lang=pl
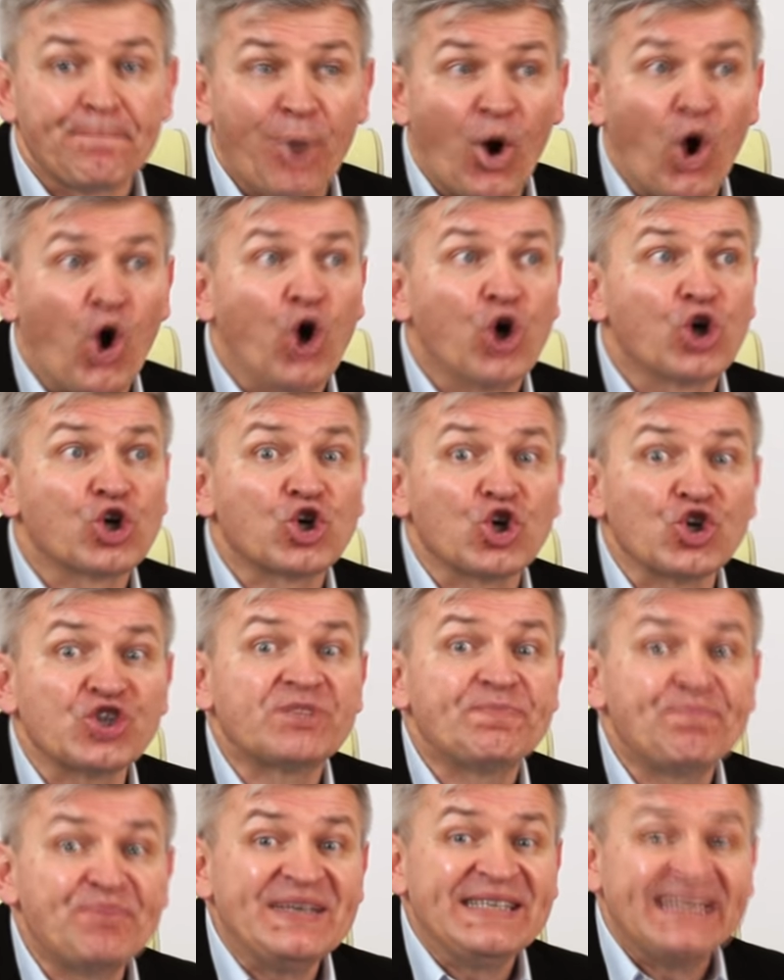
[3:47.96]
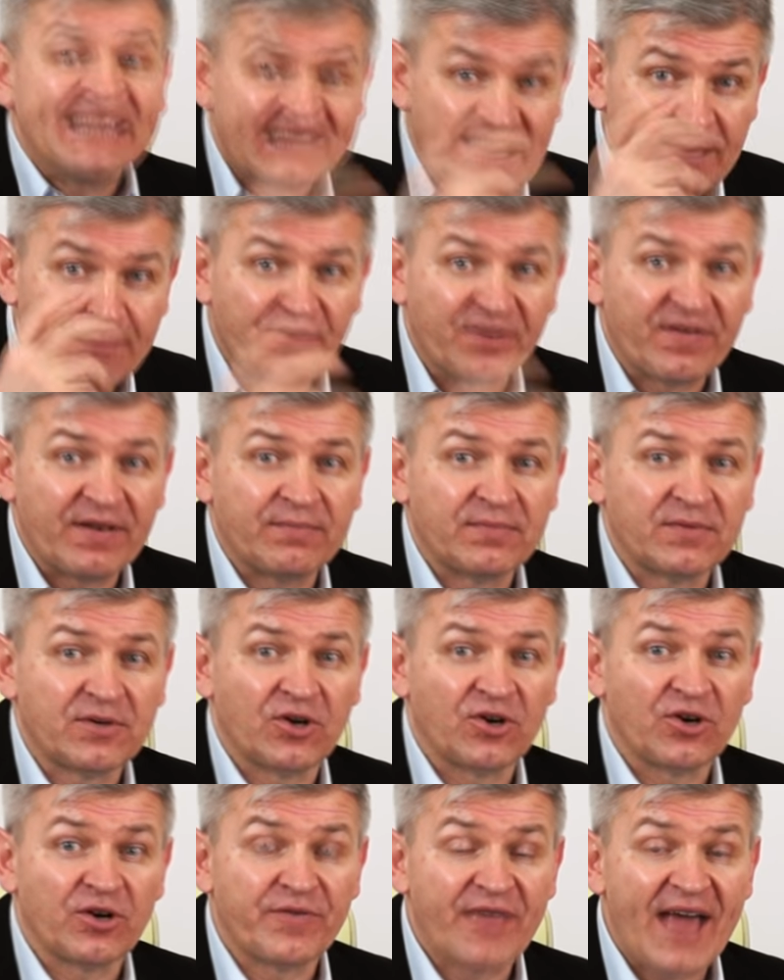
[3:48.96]
po rozpisce, powiem
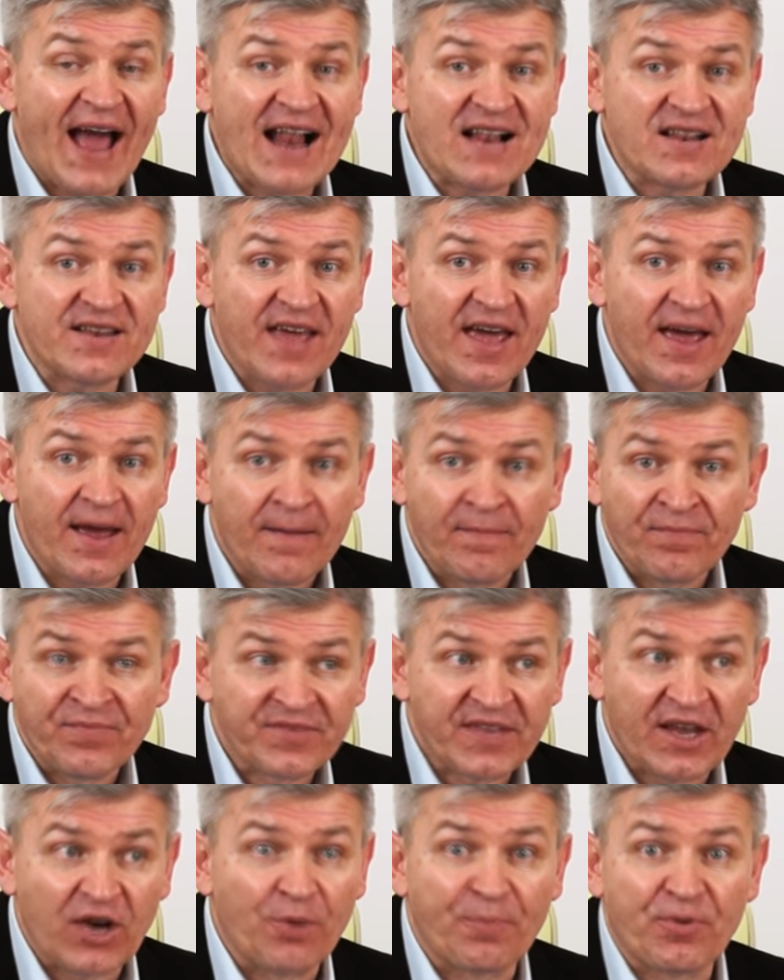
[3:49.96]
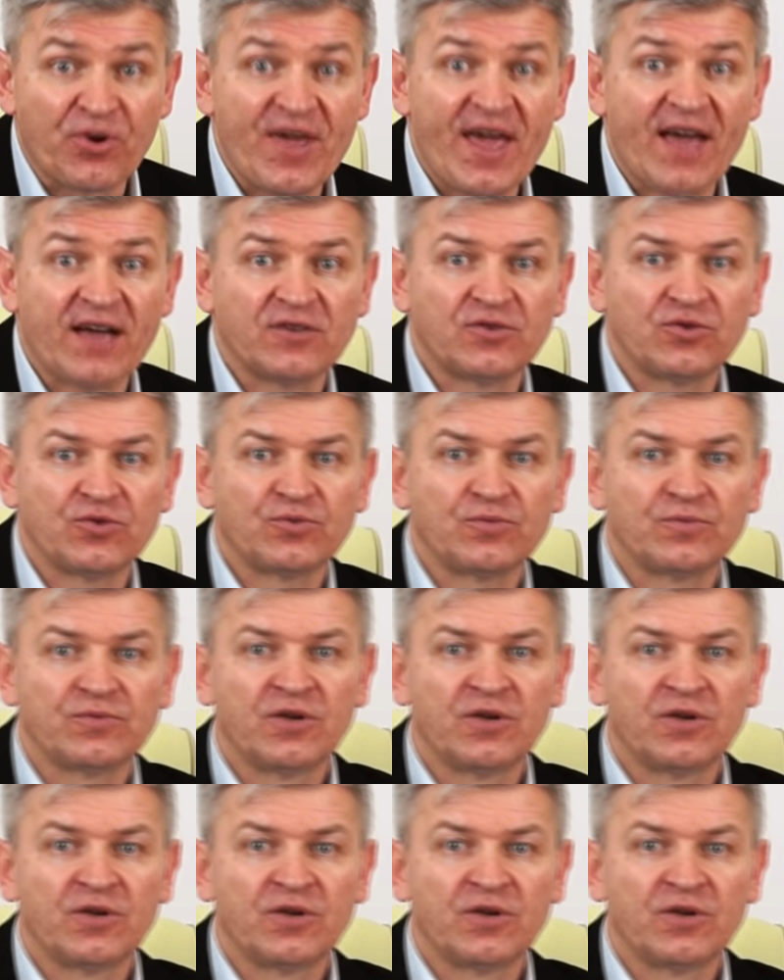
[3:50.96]
kolokwialnie, tego projektu.